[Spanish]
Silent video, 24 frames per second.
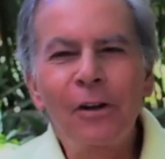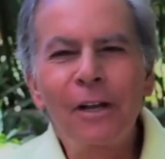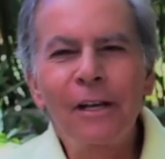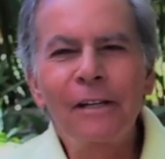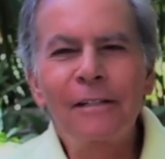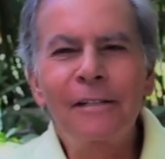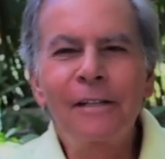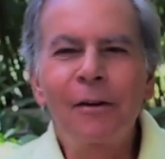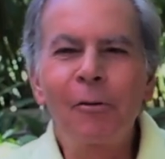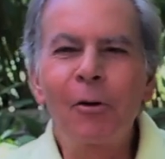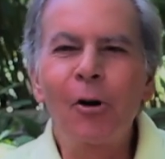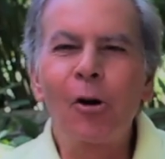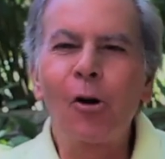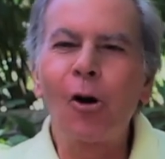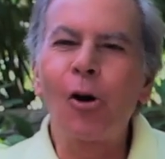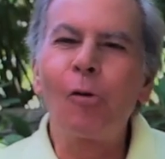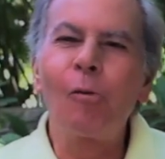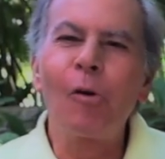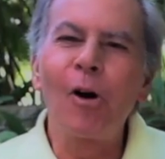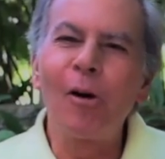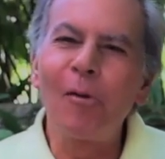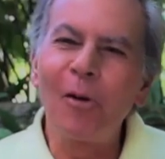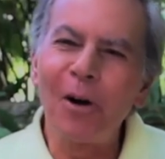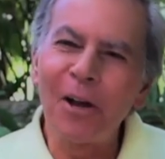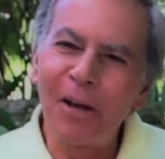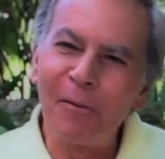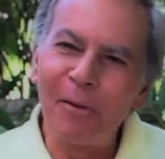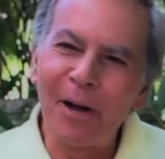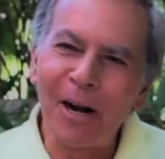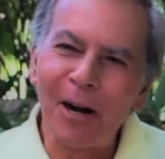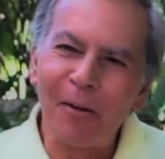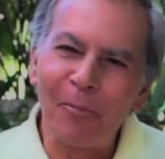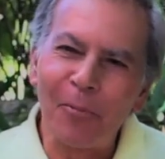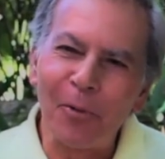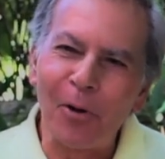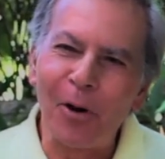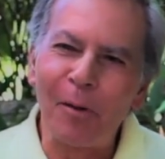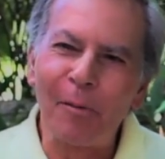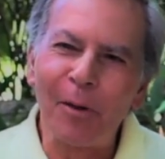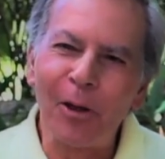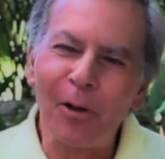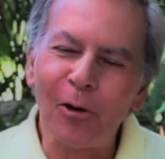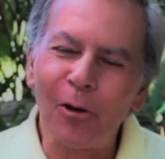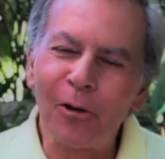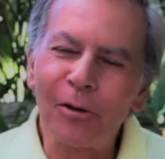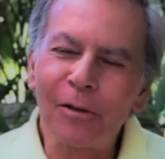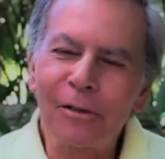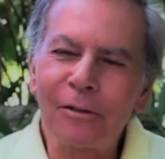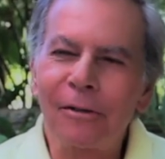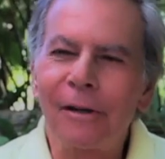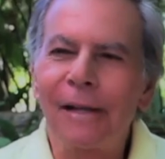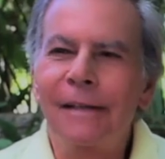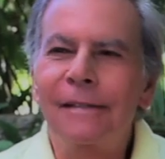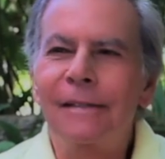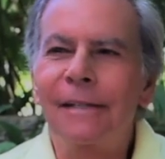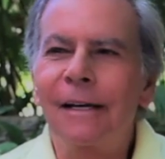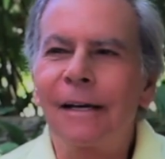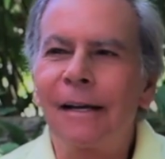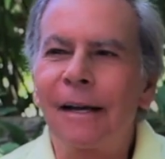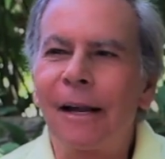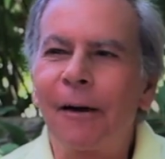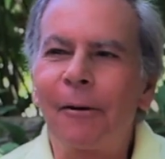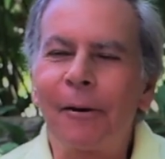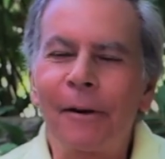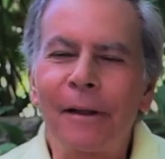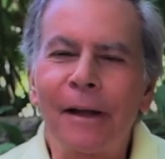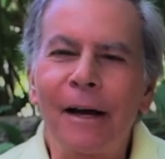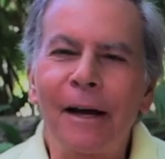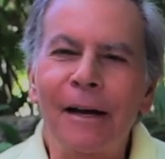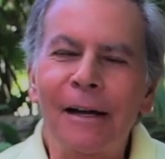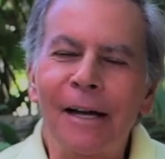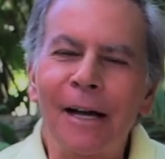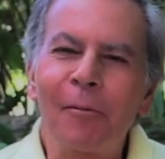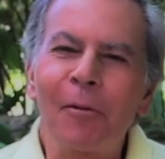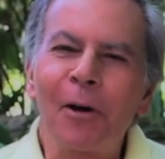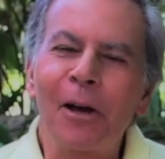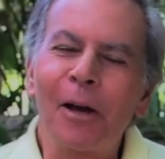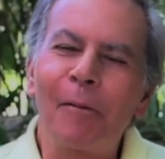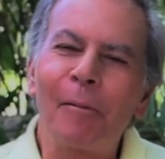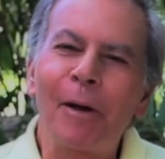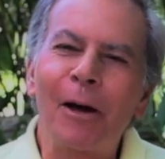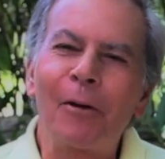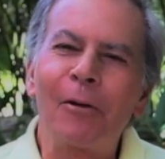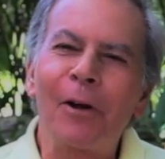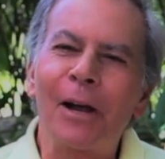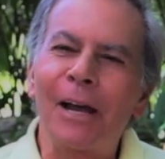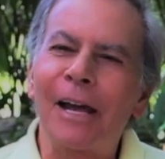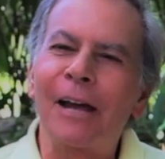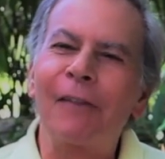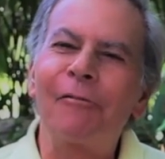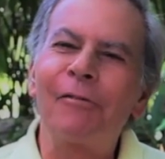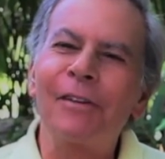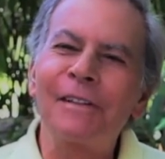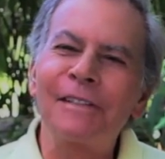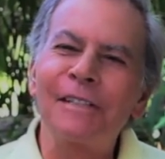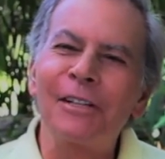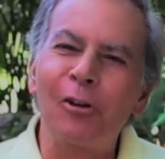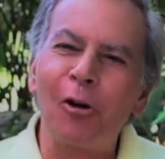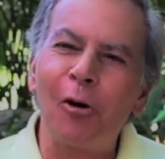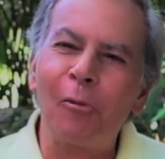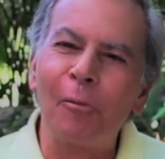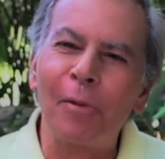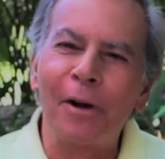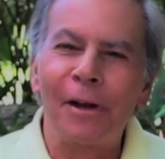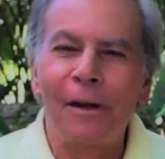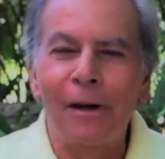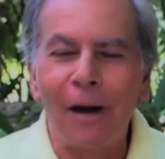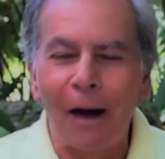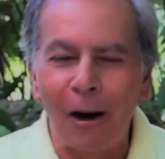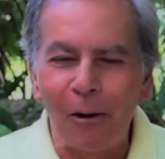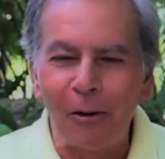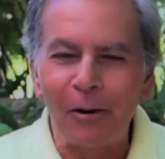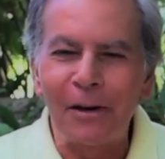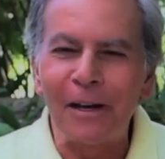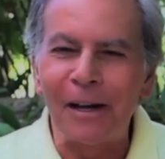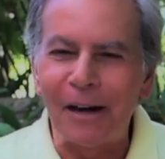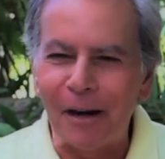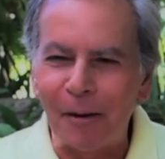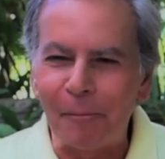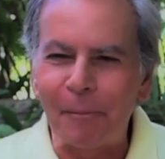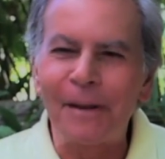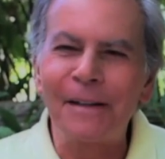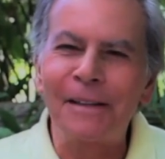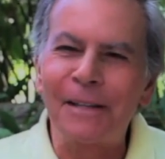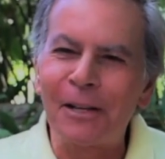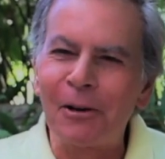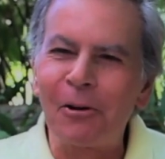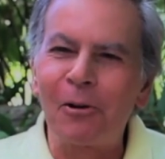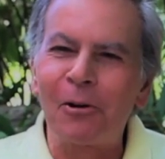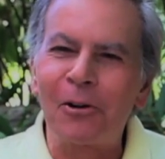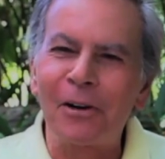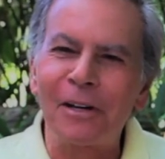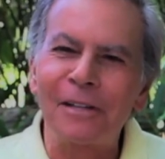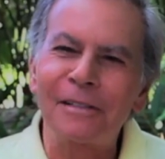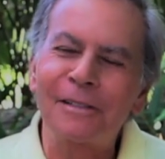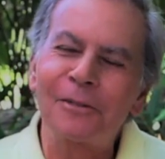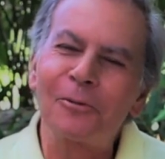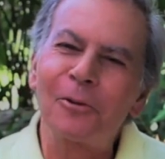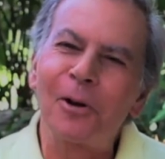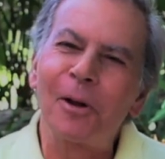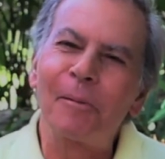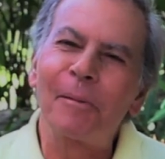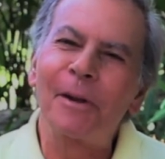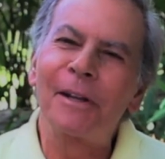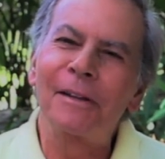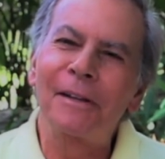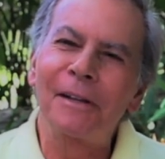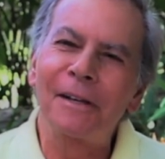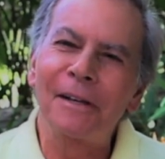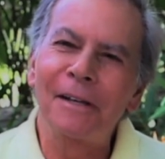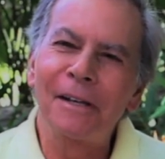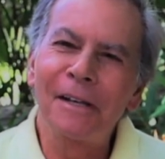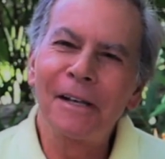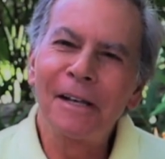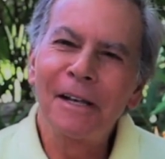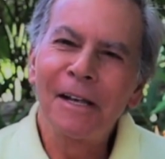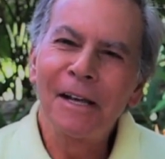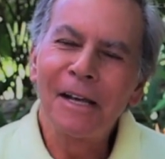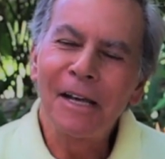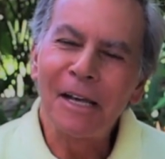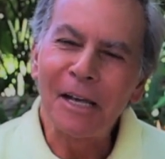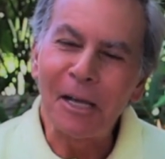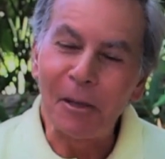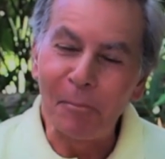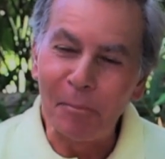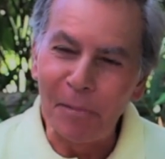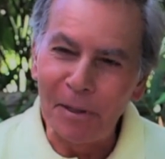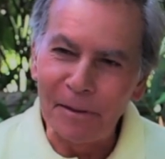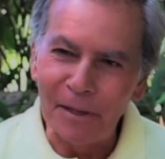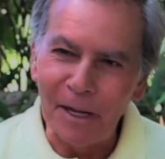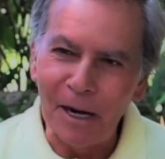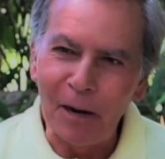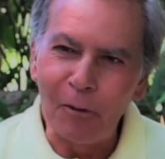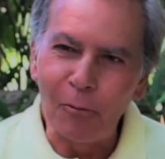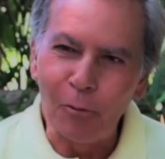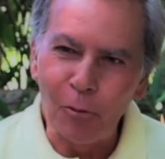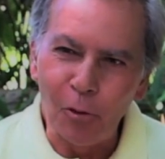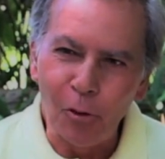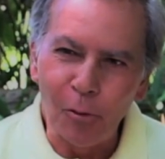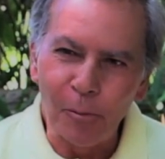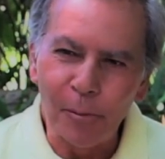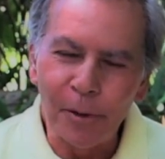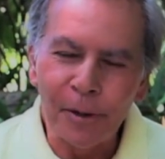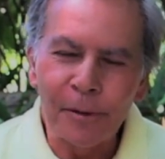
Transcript: yo le decía, bueno, ¿cómo vamos a llamar al programa de hoy? Yo le decía, la verdad que vamos a llamarlo el Café Sin Nombre, aunque de repente Oscar seguramente inventará un